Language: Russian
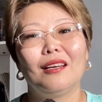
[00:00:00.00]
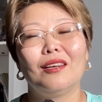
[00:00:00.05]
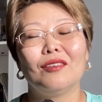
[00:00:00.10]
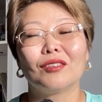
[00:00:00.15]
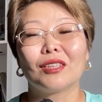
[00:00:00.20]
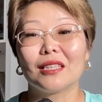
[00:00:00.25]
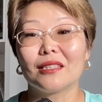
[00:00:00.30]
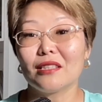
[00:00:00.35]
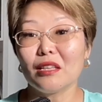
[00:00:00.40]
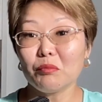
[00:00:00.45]
В
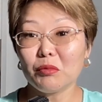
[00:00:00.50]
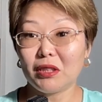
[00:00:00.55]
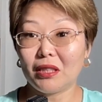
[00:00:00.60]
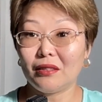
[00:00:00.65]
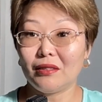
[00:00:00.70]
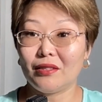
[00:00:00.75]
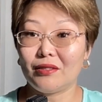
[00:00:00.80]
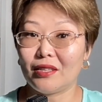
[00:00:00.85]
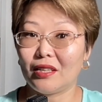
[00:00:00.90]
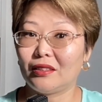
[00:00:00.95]
конце
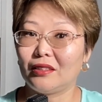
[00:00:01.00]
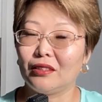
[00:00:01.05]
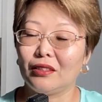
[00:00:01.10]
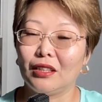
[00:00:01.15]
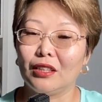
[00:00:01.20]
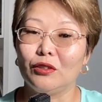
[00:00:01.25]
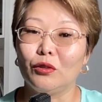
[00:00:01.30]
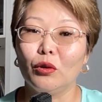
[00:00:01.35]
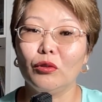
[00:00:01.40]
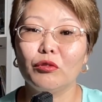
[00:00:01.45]
50-х
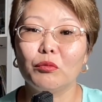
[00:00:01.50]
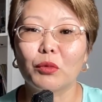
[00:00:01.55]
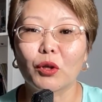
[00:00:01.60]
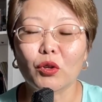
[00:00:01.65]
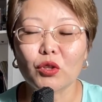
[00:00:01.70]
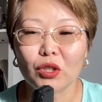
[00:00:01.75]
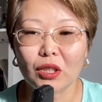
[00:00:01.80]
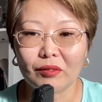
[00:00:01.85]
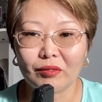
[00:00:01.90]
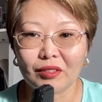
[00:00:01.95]
годов
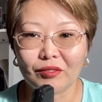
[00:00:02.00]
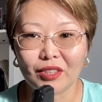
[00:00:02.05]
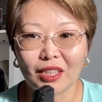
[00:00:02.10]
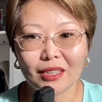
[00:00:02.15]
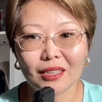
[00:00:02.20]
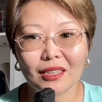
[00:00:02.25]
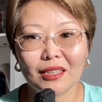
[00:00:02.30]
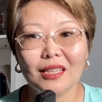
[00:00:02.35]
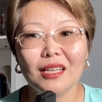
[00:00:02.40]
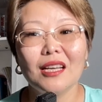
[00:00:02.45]
прошлого
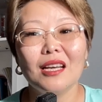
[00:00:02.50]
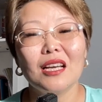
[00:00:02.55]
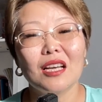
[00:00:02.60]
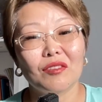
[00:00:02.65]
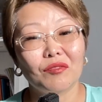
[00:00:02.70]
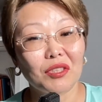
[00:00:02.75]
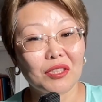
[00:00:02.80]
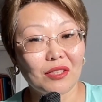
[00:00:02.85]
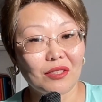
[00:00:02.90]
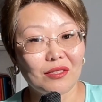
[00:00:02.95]
века
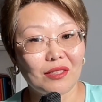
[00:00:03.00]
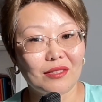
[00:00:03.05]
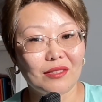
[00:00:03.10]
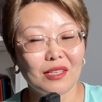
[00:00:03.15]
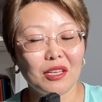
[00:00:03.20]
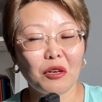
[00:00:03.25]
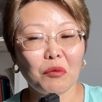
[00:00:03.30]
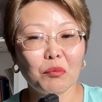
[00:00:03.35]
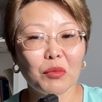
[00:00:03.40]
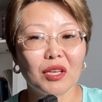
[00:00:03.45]
в
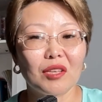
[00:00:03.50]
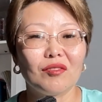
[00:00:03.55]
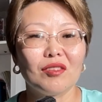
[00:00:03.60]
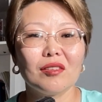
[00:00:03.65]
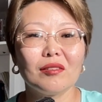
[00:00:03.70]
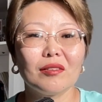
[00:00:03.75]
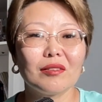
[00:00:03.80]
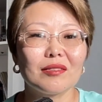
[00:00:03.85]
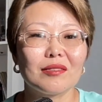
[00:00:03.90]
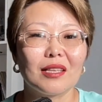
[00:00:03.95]
СССР
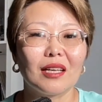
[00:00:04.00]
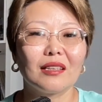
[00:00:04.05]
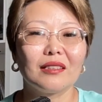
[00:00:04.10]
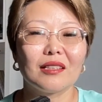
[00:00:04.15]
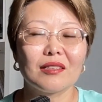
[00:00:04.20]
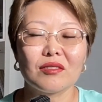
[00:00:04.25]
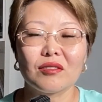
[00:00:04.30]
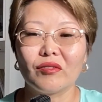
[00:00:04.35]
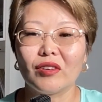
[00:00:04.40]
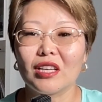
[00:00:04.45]
появилась так
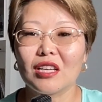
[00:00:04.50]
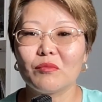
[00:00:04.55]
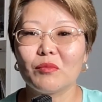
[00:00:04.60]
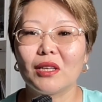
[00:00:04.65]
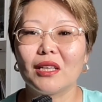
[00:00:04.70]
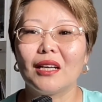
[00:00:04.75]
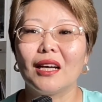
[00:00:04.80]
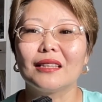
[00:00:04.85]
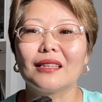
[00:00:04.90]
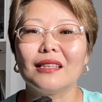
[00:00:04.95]
называемая
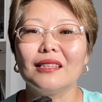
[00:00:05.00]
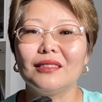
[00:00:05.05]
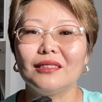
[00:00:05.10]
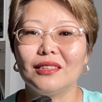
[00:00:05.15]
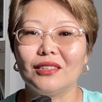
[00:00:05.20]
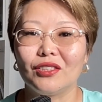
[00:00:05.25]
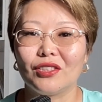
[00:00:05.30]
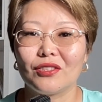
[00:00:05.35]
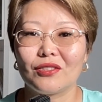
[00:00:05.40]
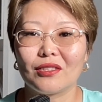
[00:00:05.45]

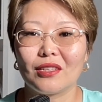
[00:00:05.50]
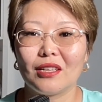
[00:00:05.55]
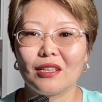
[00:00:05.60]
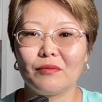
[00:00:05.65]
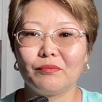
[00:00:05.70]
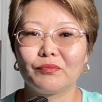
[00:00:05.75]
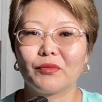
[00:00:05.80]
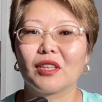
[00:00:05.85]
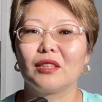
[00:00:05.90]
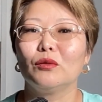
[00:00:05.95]
атлетическая,
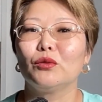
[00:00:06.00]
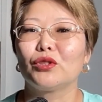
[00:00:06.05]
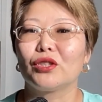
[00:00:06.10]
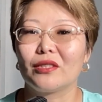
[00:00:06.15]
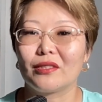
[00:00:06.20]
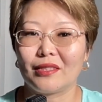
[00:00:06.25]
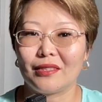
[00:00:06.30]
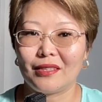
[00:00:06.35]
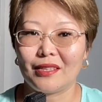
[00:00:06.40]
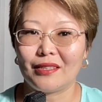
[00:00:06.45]
лучше
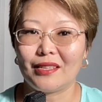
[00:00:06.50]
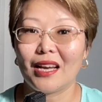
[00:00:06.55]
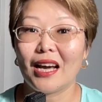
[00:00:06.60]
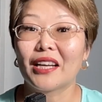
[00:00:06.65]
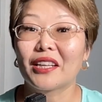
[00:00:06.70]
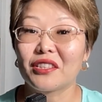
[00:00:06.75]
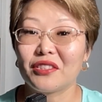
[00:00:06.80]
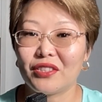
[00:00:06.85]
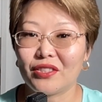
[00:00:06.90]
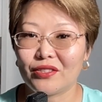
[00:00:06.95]
сказать,
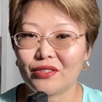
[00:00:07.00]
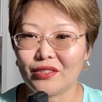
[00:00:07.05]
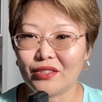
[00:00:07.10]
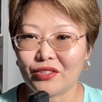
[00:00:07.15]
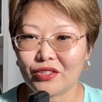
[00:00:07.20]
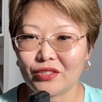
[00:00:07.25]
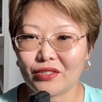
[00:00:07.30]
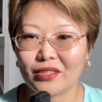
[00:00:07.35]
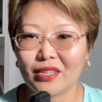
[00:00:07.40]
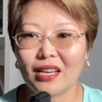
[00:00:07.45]

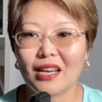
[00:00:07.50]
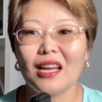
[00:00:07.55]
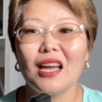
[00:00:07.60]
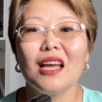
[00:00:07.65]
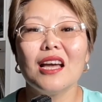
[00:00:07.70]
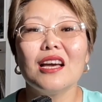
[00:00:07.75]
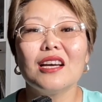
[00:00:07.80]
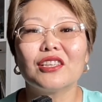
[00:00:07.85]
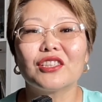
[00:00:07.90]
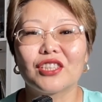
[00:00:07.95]
артистическая
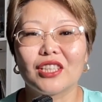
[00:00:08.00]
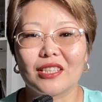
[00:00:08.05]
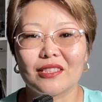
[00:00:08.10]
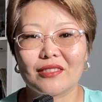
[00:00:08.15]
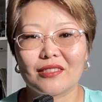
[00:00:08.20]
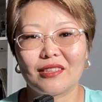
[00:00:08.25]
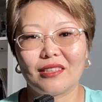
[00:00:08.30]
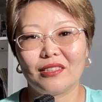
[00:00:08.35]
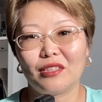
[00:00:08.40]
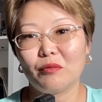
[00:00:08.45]

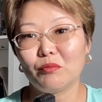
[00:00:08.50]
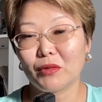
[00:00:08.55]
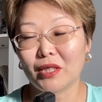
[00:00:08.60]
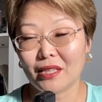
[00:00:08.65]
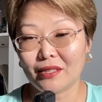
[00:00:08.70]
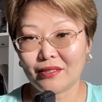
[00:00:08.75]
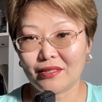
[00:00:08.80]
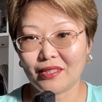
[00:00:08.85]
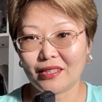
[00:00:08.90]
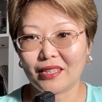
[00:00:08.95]
женская
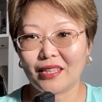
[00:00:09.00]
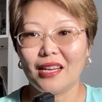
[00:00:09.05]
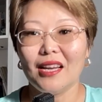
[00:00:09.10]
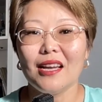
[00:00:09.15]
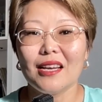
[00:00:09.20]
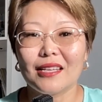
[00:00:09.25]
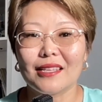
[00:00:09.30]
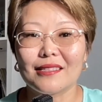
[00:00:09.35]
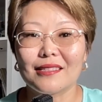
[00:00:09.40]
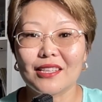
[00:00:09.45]
гимнастика,
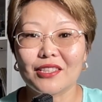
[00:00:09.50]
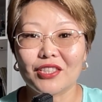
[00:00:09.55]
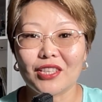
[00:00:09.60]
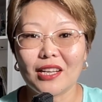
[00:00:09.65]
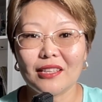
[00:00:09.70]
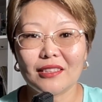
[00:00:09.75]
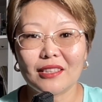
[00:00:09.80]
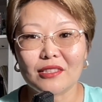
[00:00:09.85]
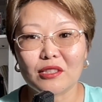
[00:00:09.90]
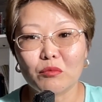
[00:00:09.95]

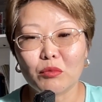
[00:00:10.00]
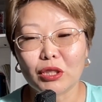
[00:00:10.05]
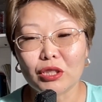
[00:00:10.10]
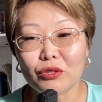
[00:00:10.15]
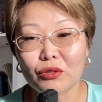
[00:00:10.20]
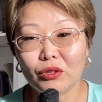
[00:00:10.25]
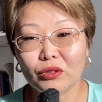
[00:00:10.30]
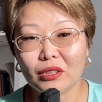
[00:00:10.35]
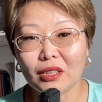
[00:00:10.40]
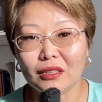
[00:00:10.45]
изначально
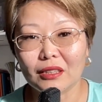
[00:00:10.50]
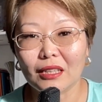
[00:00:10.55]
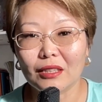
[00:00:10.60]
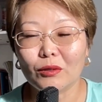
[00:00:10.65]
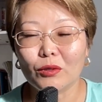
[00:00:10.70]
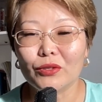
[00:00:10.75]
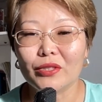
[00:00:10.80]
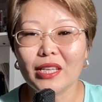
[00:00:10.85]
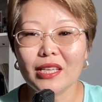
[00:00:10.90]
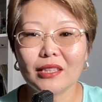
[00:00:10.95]
изобретенная для
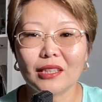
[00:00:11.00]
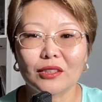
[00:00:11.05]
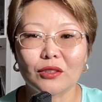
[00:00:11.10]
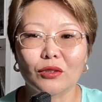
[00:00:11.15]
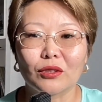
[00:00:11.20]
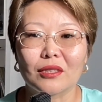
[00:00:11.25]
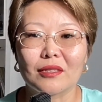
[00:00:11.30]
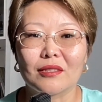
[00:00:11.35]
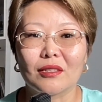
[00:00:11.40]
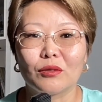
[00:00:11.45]
людей,
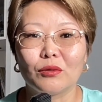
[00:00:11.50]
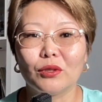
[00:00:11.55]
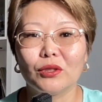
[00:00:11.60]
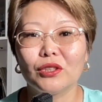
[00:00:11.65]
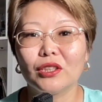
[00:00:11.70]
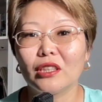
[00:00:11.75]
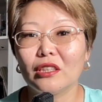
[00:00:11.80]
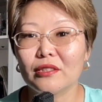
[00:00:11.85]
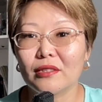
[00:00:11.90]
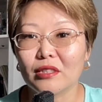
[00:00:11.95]
которые
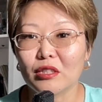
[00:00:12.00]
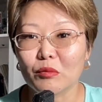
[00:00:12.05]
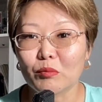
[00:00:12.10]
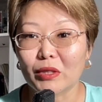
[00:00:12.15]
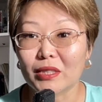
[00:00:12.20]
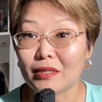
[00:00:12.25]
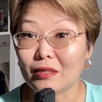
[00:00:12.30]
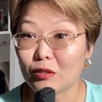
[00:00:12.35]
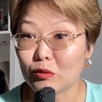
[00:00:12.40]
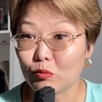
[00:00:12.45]
закончили
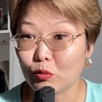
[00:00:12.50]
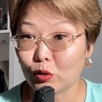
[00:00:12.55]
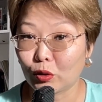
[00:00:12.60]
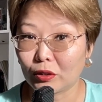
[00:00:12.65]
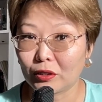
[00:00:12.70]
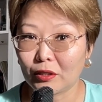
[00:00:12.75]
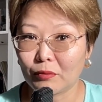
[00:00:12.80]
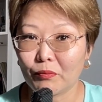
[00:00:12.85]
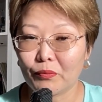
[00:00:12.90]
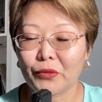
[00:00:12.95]
заниматься
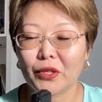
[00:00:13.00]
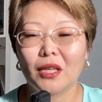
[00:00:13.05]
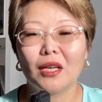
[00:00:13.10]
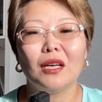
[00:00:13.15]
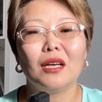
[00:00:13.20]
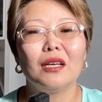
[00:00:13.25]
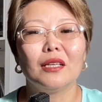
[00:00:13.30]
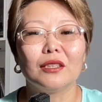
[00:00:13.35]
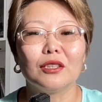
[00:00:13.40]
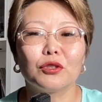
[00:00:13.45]
спортом.
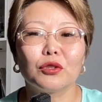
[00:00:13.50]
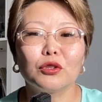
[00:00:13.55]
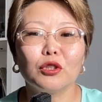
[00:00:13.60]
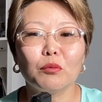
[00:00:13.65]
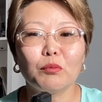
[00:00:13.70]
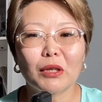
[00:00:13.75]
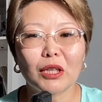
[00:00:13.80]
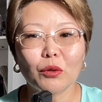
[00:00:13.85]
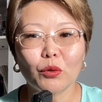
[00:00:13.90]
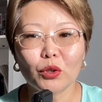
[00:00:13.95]
Еще до
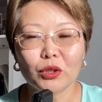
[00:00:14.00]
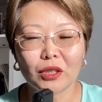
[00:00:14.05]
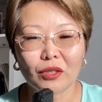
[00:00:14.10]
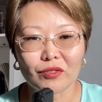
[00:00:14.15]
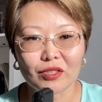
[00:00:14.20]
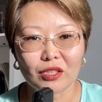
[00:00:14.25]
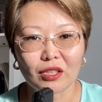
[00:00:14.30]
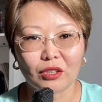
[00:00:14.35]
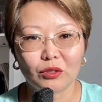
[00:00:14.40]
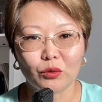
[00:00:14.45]
прихода в
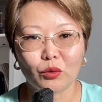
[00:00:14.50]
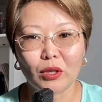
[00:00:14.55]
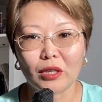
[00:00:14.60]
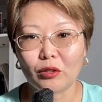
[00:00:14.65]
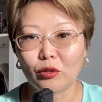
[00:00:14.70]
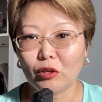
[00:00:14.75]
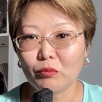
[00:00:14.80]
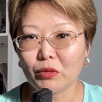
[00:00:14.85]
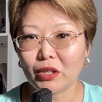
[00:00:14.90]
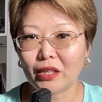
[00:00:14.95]
страну
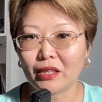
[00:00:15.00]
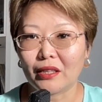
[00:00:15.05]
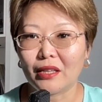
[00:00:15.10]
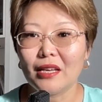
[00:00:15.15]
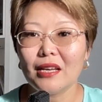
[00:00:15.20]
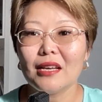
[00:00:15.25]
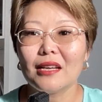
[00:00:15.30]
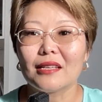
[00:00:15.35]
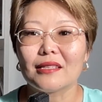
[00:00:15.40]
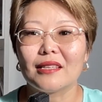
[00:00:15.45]
аэробики
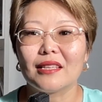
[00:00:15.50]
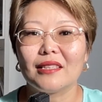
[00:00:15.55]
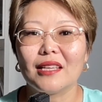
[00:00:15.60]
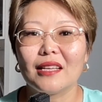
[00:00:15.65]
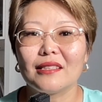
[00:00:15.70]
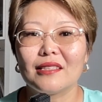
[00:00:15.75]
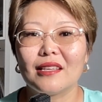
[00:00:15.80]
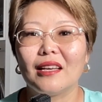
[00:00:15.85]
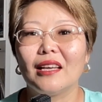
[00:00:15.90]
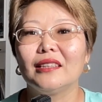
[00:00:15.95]

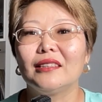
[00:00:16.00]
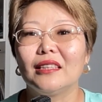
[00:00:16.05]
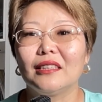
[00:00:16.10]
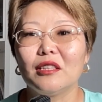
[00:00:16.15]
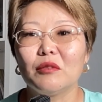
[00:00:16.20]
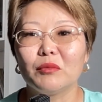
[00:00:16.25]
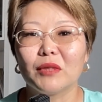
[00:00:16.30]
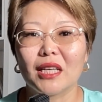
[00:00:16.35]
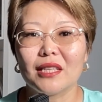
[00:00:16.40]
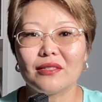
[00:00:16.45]
занятия этой
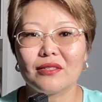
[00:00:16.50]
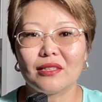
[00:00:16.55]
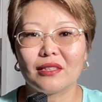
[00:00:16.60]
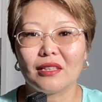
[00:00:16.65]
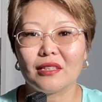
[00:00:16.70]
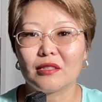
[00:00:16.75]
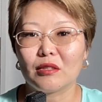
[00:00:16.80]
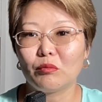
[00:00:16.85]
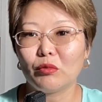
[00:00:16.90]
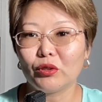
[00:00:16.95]
гимнастикой
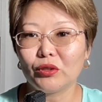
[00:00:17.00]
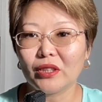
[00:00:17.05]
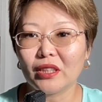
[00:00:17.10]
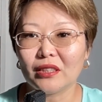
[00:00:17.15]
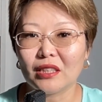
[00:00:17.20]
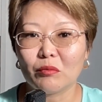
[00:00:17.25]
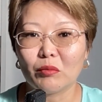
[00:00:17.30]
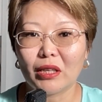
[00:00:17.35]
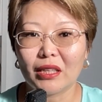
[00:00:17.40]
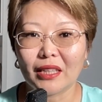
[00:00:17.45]
и
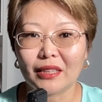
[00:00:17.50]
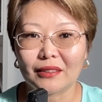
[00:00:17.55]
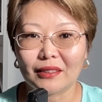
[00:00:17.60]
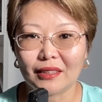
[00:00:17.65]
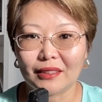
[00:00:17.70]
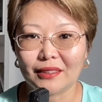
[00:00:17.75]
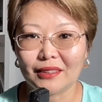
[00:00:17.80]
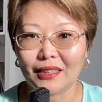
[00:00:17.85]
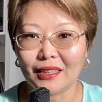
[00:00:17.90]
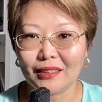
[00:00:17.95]
соблюдение балетной
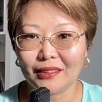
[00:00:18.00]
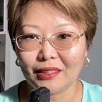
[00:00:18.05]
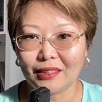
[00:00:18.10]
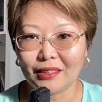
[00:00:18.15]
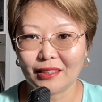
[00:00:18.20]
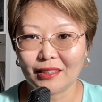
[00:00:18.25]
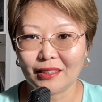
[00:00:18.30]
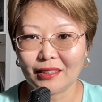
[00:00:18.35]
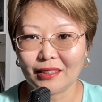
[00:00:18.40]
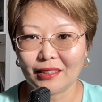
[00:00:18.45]
диеты,
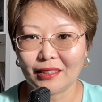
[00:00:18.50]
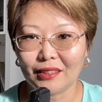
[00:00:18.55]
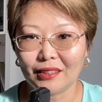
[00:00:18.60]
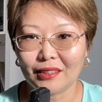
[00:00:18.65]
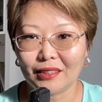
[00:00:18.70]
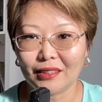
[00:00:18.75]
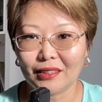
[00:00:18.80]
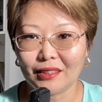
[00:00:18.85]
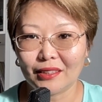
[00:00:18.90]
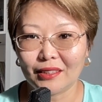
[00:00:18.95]
два
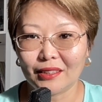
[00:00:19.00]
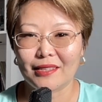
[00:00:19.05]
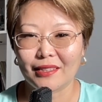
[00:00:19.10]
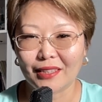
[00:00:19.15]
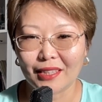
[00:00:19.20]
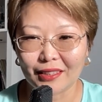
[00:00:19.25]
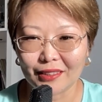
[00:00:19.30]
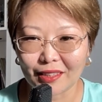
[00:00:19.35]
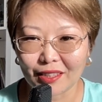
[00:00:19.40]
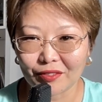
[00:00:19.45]
яблока и
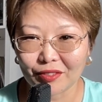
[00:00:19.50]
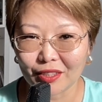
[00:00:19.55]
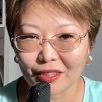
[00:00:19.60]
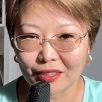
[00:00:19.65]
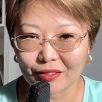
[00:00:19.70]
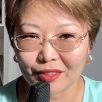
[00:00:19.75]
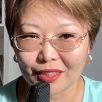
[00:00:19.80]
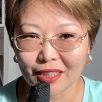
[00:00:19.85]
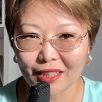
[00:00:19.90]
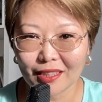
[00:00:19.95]
стакан кефира
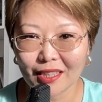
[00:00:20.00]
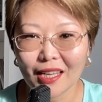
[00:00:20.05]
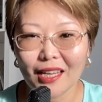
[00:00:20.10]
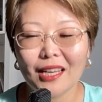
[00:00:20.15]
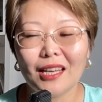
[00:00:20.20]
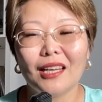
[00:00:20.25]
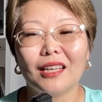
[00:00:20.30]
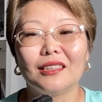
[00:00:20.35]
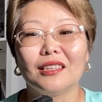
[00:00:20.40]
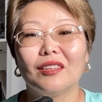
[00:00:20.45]
в день,
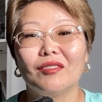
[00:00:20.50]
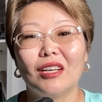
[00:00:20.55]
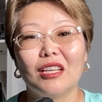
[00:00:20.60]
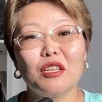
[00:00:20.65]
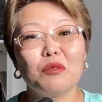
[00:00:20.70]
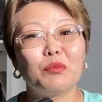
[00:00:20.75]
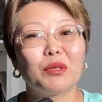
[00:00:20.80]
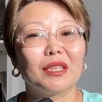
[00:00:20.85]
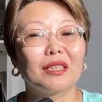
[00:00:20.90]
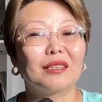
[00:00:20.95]
давали
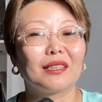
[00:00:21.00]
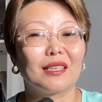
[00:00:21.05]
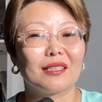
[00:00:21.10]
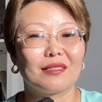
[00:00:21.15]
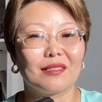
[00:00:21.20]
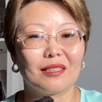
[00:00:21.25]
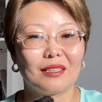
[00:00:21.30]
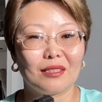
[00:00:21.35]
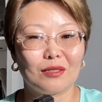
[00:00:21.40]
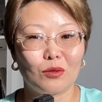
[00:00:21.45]

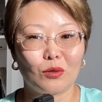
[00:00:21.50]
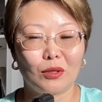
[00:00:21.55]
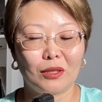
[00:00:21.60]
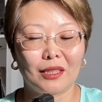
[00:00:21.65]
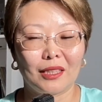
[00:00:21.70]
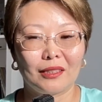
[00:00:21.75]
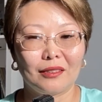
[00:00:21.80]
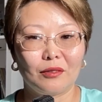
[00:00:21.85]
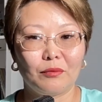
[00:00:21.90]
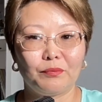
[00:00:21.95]
прекрасный
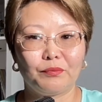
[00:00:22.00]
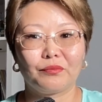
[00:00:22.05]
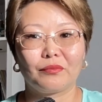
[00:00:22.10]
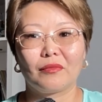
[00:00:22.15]
результат –